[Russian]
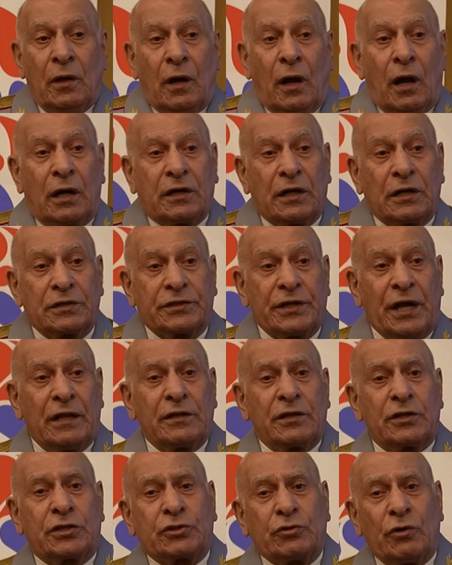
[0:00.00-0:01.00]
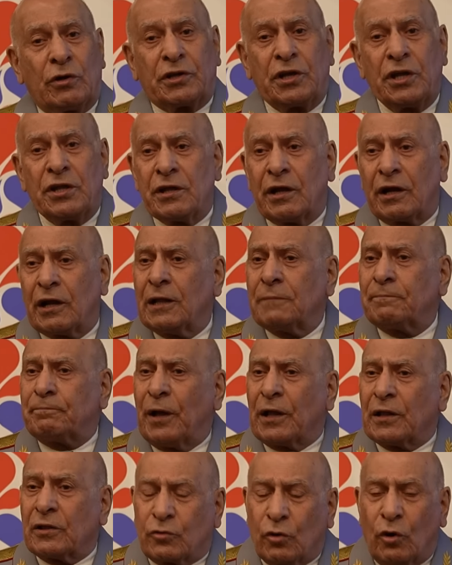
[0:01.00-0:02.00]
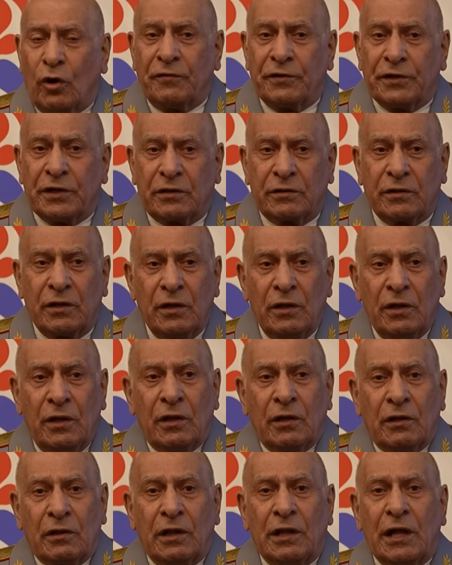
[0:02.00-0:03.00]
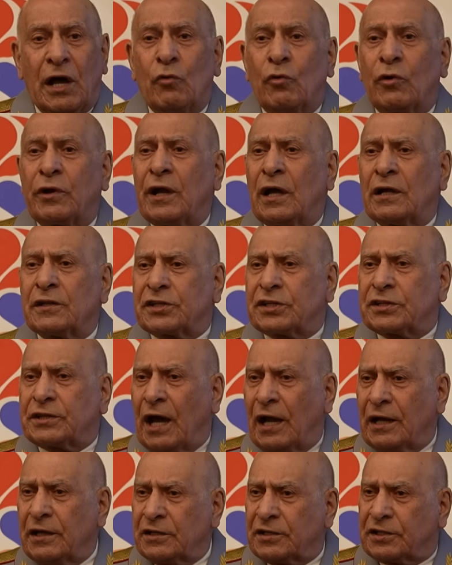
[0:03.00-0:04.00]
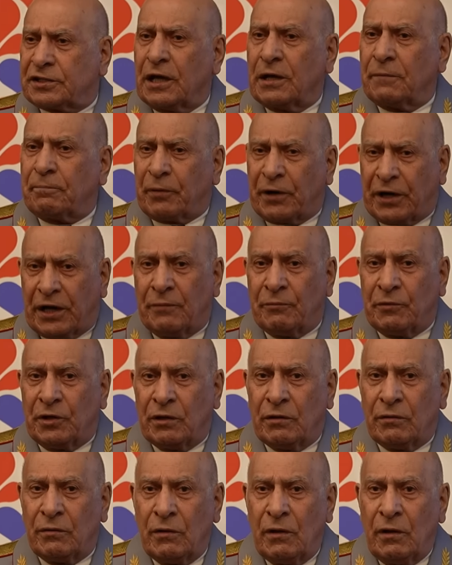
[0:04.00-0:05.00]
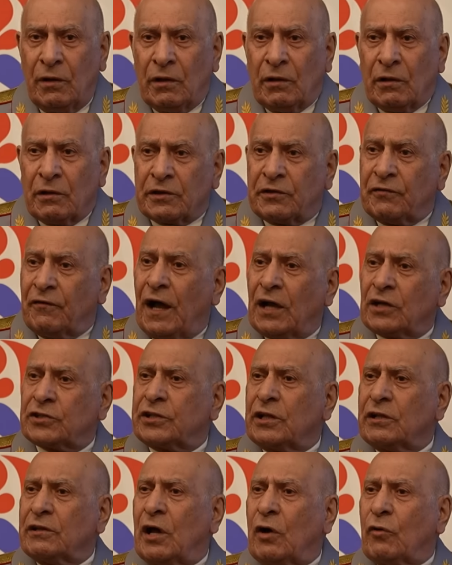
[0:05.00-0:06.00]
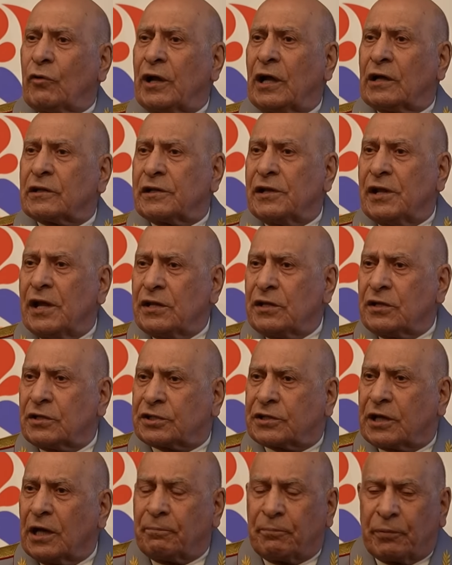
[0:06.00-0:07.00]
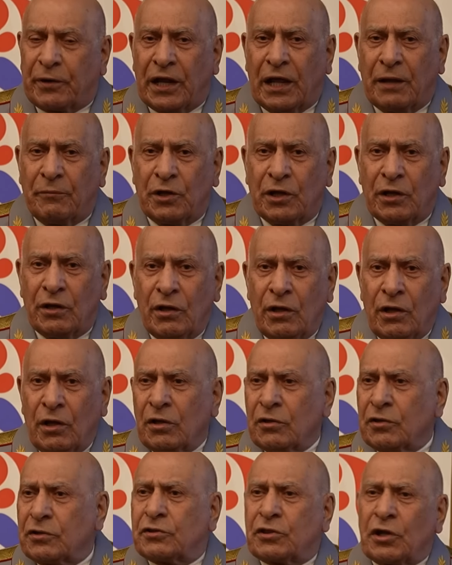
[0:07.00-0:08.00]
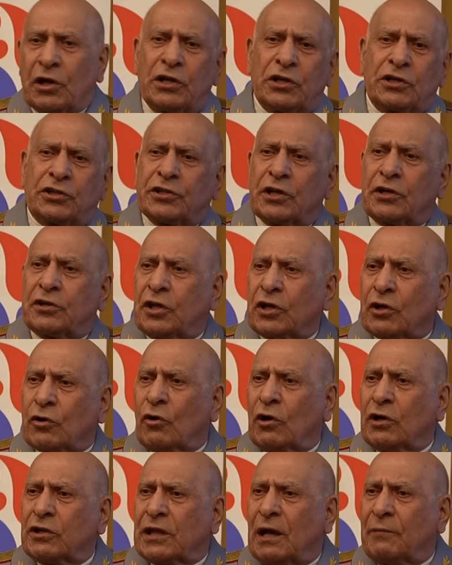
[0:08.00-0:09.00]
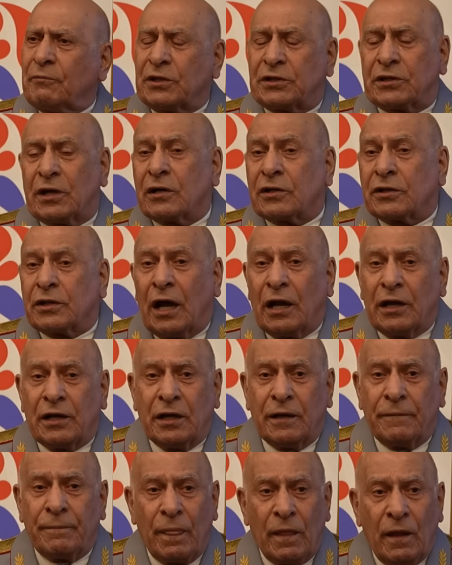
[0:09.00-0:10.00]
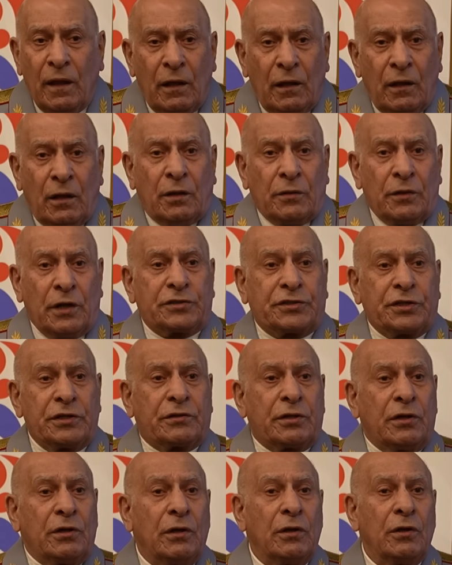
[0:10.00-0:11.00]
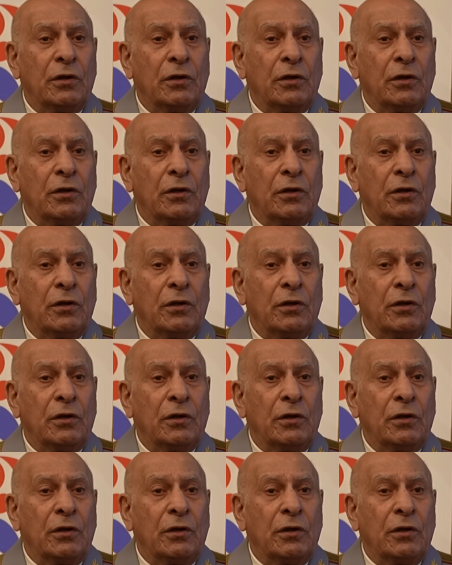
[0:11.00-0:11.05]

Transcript: оказалось, что генерал-полковник, лауреат Сталинской премии – дважды лауреат Ленинской премии, трижды герой там и так далее. Значит,